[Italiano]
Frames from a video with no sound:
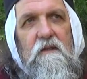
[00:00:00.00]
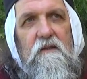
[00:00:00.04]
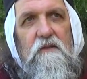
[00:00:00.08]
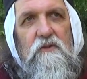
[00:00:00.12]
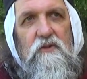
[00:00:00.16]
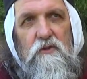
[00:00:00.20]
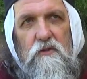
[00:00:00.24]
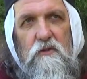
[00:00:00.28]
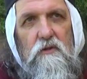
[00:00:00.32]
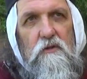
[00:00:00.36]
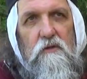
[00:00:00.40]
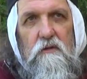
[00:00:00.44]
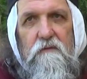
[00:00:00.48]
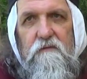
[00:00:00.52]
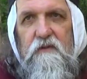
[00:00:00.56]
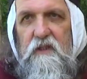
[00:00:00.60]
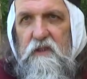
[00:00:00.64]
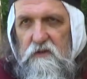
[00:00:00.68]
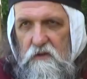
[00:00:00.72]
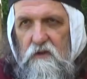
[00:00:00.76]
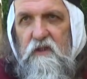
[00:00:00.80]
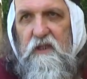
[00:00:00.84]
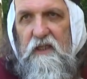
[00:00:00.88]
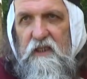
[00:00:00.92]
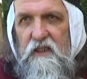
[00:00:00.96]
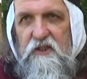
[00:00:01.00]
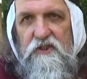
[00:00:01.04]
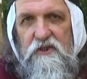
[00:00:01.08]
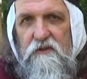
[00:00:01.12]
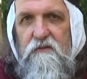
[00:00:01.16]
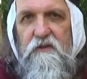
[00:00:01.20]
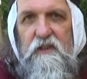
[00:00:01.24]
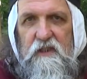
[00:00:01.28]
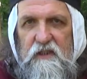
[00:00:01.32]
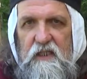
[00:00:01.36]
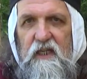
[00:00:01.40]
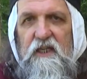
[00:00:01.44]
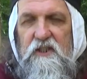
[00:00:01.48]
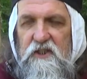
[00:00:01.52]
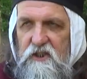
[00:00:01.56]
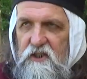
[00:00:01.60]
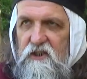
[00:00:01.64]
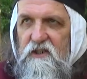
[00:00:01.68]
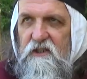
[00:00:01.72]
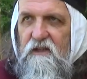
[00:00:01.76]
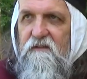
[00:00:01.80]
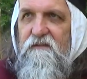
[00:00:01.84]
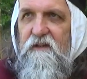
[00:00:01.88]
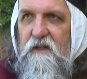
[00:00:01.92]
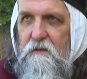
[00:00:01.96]
Sono convinto che la civiltà si
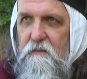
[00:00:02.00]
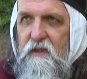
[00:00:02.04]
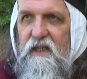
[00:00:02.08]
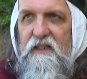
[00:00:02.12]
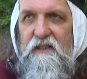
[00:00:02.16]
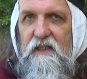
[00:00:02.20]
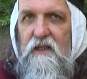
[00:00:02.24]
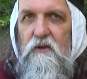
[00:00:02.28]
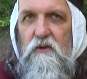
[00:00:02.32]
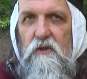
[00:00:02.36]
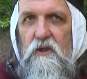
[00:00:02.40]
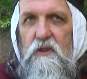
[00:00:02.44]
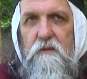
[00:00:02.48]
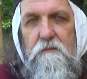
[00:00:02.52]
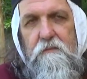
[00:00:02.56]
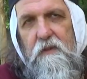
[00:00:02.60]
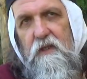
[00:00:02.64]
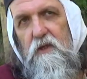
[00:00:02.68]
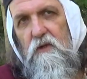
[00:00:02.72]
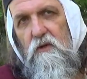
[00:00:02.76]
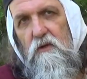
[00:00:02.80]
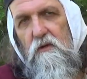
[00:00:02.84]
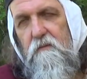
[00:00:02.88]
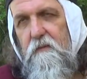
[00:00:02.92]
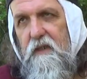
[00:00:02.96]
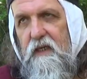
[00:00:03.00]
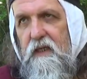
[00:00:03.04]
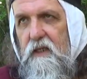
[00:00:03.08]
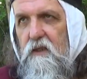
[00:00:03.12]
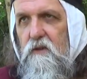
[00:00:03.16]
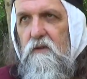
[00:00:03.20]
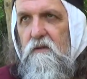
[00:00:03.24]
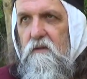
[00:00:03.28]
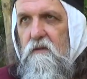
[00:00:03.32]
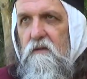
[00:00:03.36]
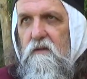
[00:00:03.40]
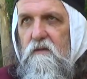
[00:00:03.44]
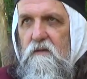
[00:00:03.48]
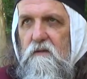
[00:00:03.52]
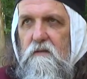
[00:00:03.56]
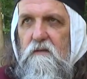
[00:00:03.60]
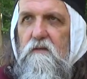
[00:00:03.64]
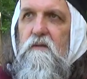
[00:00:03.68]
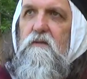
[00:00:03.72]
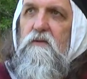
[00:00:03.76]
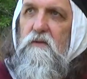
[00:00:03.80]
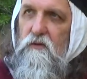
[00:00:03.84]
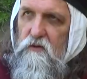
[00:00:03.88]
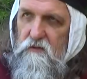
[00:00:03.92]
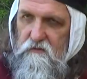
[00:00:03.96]
sia fermata con l'impero romano,
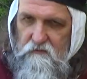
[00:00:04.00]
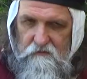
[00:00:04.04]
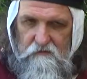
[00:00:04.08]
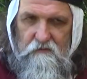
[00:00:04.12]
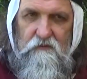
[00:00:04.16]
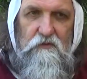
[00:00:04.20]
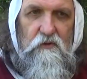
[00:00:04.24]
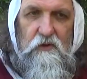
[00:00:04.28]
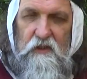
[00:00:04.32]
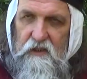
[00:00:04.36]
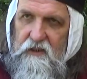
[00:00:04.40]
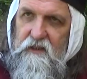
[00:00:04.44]
con